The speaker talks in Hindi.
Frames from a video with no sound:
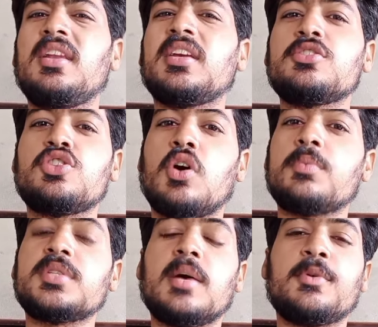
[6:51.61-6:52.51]
लेकिन
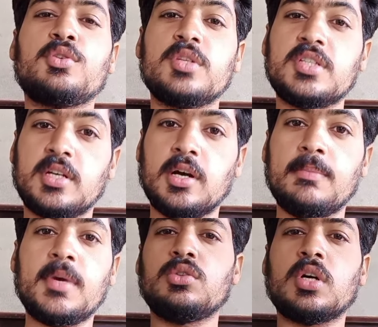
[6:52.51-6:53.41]
जॉब्स यहाँ पर थोड़ी सी
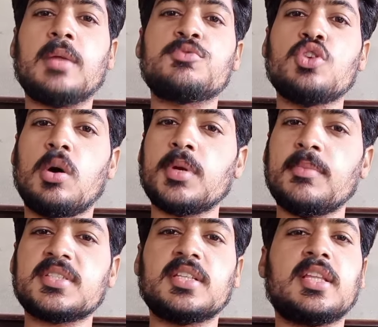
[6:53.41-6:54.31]
कम है तो अगर आप जॉब
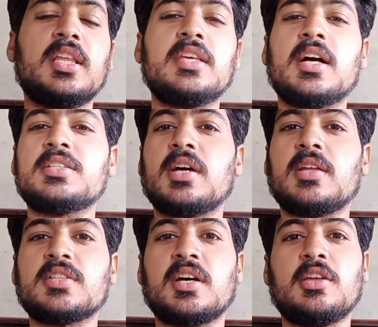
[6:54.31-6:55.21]
के मकसद के लिए यहाँ
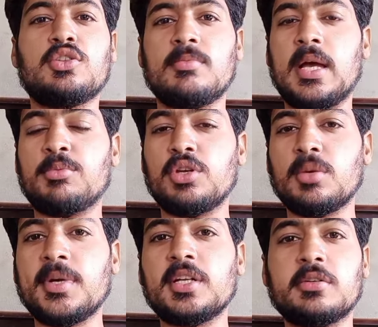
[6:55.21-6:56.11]
जाना चाह रहे हैं तो मैं आपको
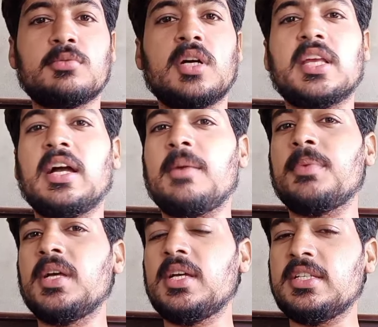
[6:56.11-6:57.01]
रिकमेंड करूँगा कि आप